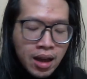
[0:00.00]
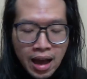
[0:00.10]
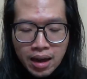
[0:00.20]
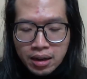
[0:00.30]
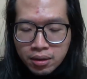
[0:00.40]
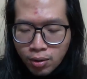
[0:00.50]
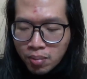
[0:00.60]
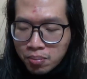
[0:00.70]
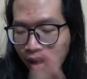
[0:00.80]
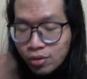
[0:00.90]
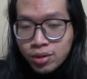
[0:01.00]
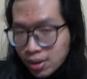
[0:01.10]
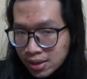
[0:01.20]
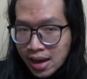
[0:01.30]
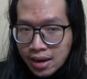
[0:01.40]
à đến khoảng bao nhiêu
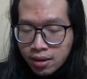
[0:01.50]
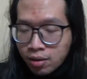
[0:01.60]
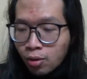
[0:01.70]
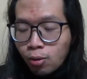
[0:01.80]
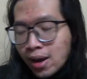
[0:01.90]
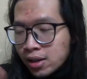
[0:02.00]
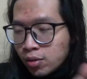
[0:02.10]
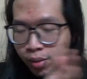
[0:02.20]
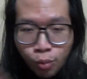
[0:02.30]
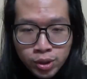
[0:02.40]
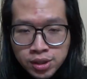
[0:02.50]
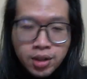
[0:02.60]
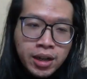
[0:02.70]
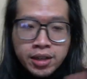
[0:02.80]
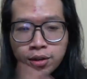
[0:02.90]
thời gian nó khô lại trong cái môi
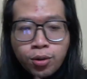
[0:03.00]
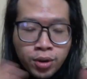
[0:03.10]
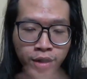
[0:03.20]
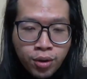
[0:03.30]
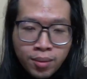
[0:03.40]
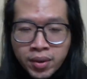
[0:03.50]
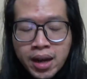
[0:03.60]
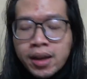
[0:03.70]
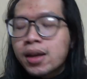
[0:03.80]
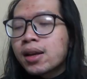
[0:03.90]
trường này nhiệt độ này độ ẩm này